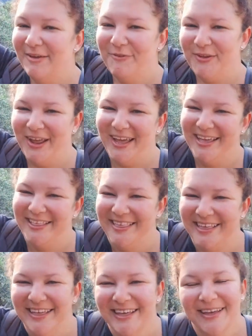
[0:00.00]
na
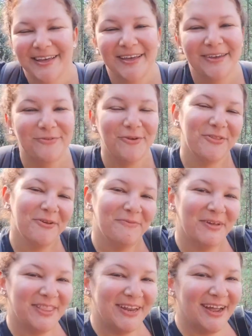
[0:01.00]
frente e voltou
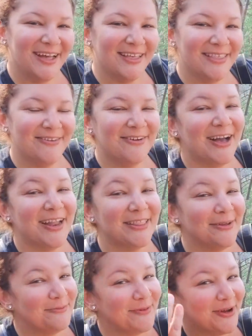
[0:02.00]
para trás. E o cara
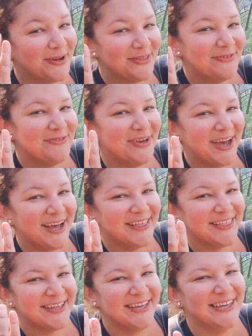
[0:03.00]
tem um blog de
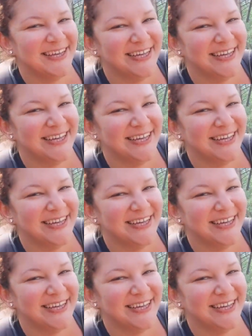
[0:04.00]
viagem.